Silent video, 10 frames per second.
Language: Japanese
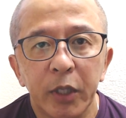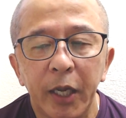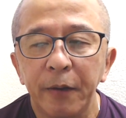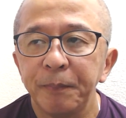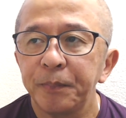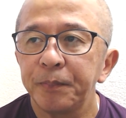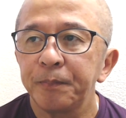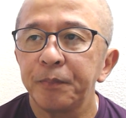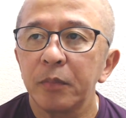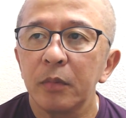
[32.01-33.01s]
で、
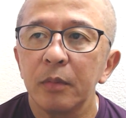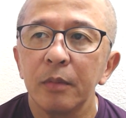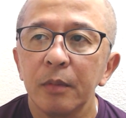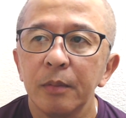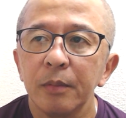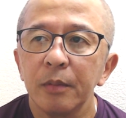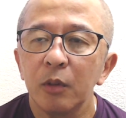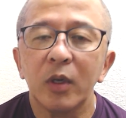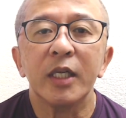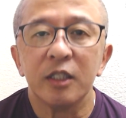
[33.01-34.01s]

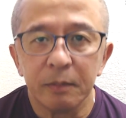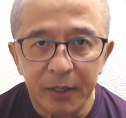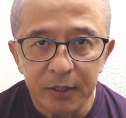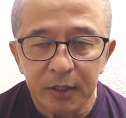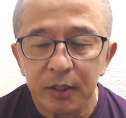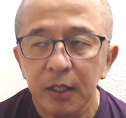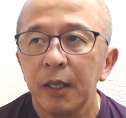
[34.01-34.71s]
お話しします。